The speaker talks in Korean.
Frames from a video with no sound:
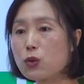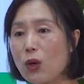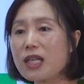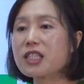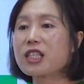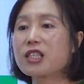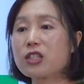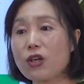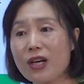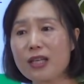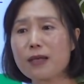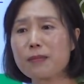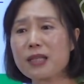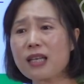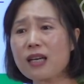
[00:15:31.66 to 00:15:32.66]
소화시키셔야
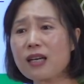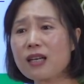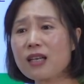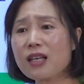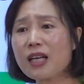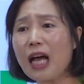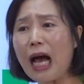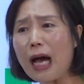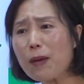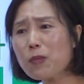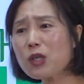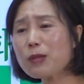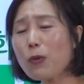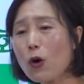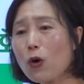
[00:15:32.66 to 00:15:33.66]
됩니다.
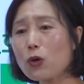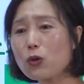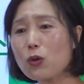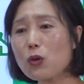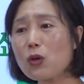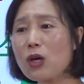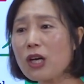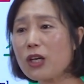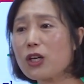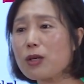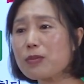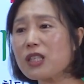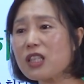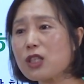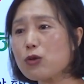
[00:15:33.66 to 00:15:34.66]
아무리 먹어도
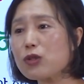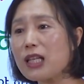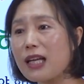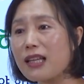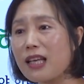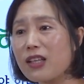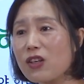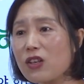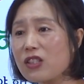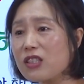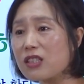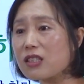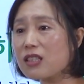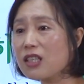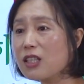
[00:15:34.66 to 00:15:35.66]
여러분들이 기운이 안 나는
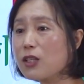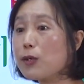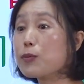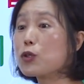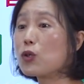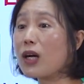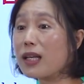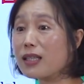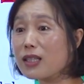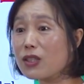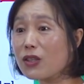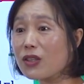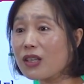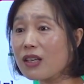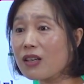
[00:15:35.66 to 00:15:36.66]
거는 흡수가 안 돼서
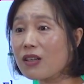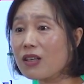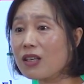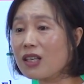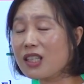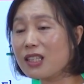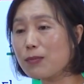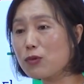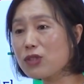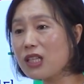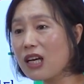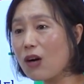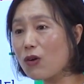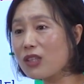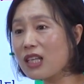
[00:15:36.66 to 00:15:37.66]
그래요. 자,
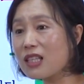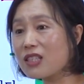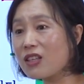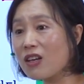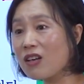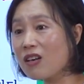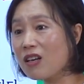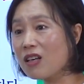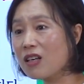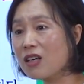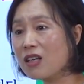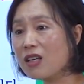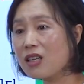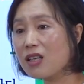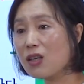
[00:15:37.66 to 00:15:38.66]
문제가 어디에 있어요?
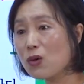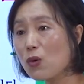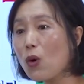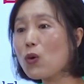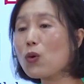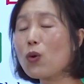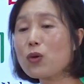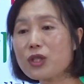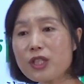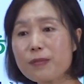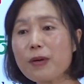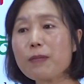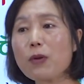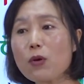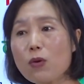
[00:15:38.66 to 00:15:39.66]
꼭꼭
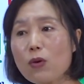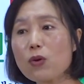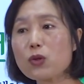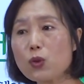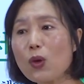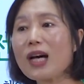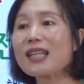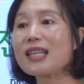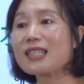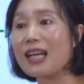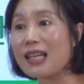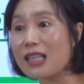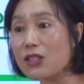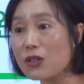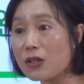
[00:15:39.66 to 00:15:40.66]
씹어 먹고 소화되지
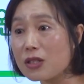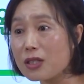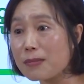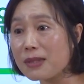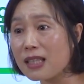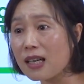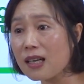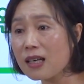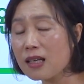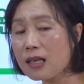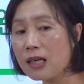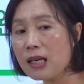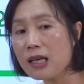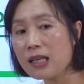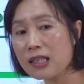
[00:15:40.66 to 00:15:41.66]
않아서 그렇습니다.
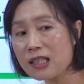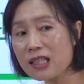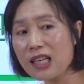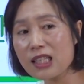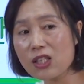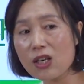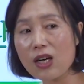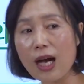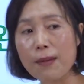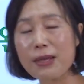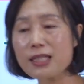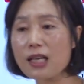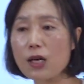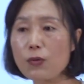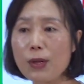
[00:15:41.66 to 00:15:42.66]
그래서 암
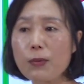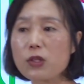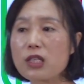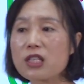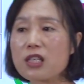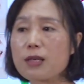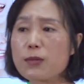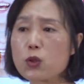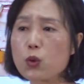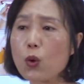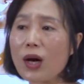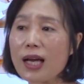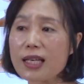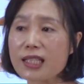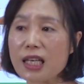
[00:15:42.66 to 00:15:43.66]
환자가 회복되시려면
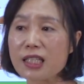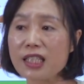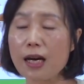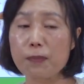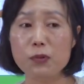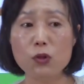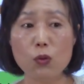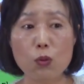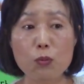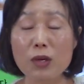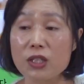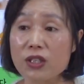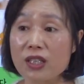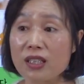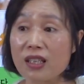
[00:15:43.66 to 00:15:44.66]
소화의 생략부터
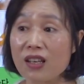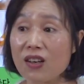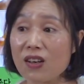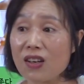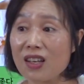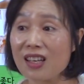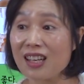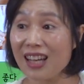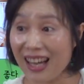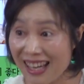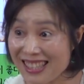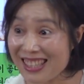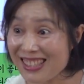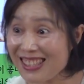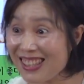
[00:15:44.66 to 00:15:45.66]
공부하셔야 돼요.
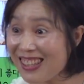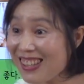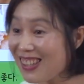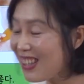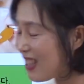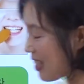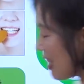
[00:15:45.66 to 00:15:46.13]
아셨죠?